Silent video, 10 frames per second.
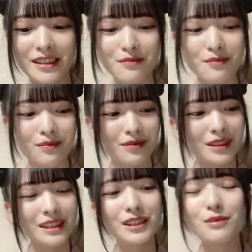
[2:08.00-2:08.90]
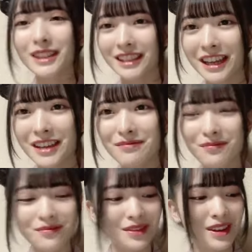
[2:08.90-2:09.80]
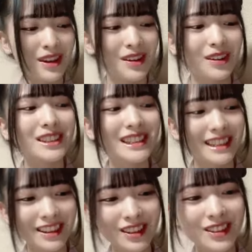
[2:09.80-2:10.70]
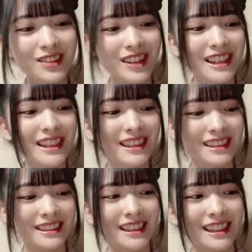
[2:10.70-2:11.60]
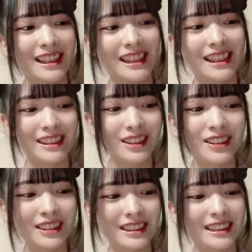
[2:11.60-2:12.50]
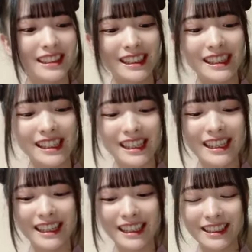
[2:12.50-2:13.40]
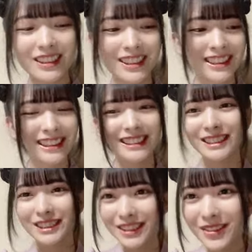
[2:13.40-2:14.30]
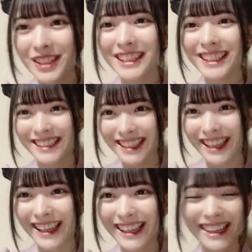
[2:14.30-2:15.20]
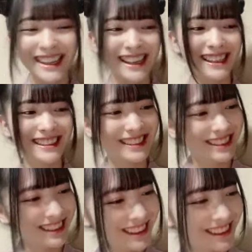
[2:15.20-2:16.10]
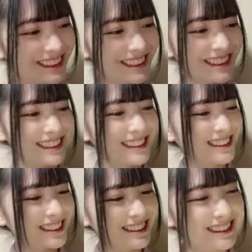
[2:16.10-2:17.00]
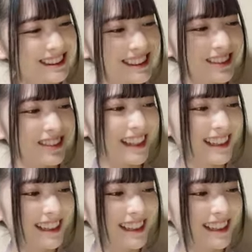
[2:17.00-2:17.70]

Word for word: ちょっと待ってねお好きなところはえーとえっ、ー、とちょっと待ってくださいねえー、ちょっとちょっとやばい